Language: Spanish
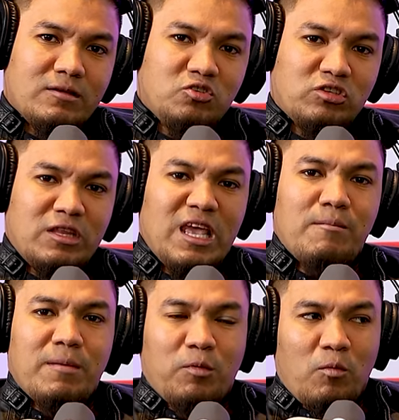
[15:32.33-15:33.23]
yo tenía
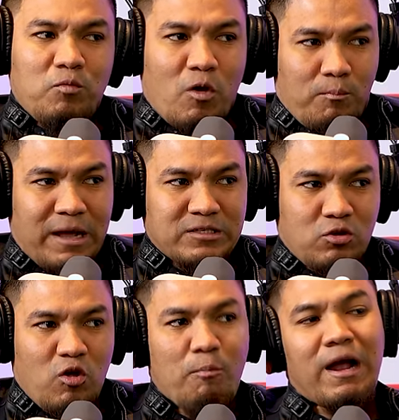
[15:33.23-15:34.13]
mi propio
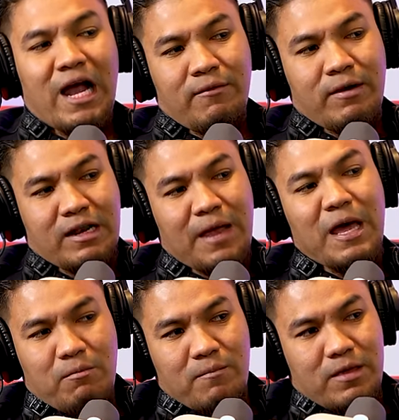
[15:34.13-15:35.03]
espacio, yo pagaba al
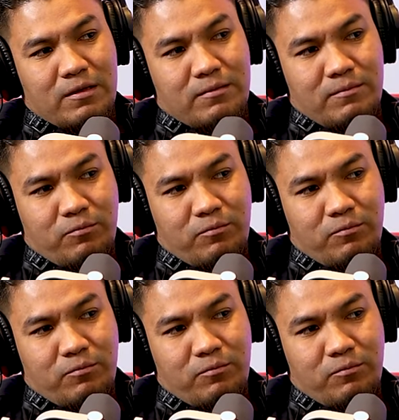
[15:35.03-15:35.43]
canal más bien